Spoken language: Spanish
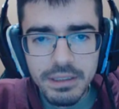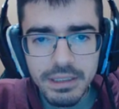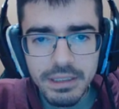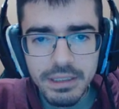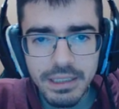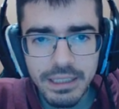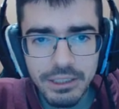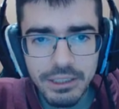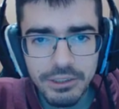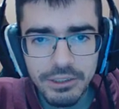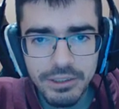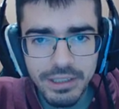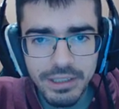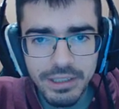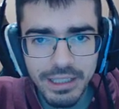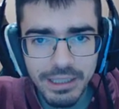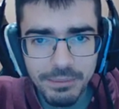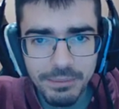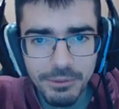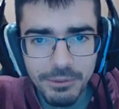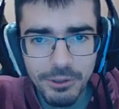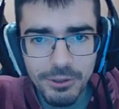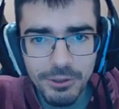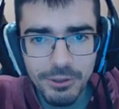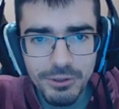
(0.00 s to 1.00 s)
Ahí lo
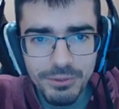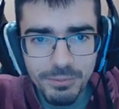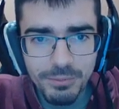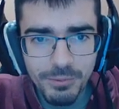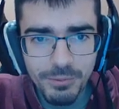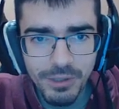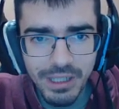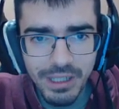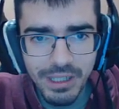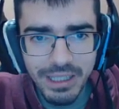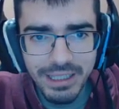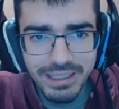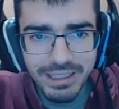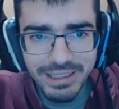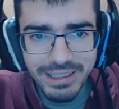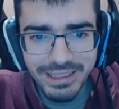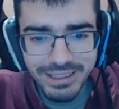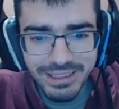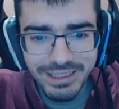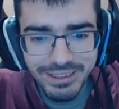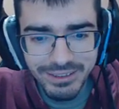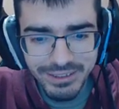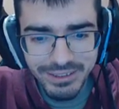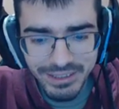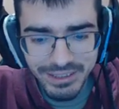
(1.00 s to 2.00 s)
tenemos. Buah,
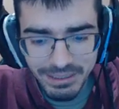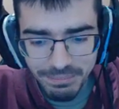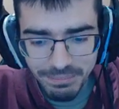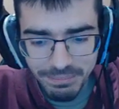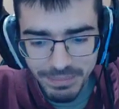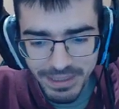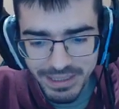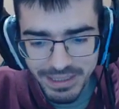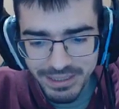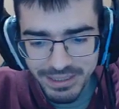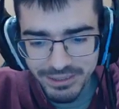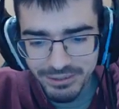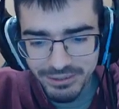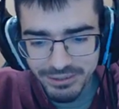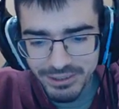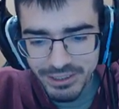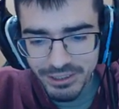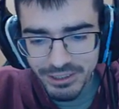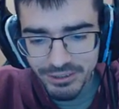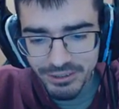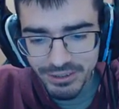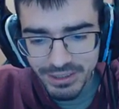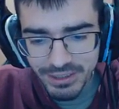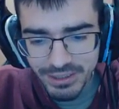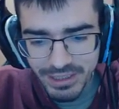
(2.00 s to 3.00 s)
dos apes no sé
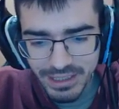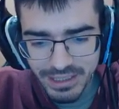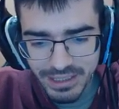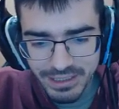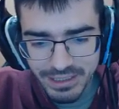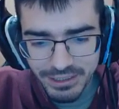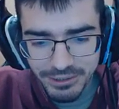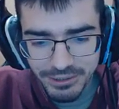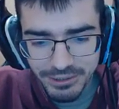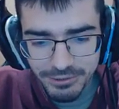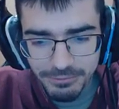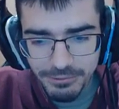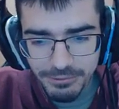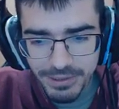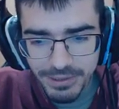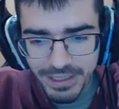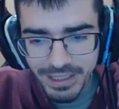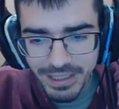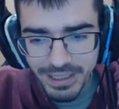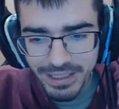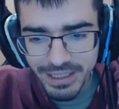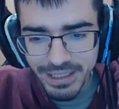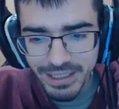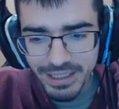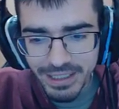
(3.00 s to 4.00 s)
yo si ha sido buena
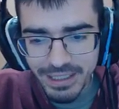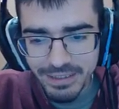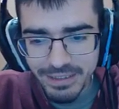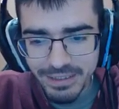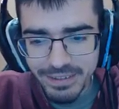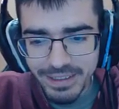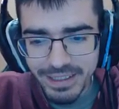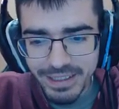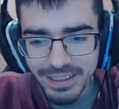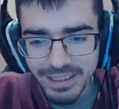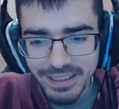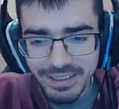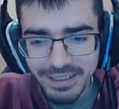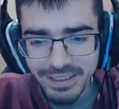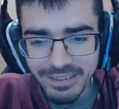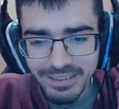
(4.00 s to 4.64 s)
idea, la verdad.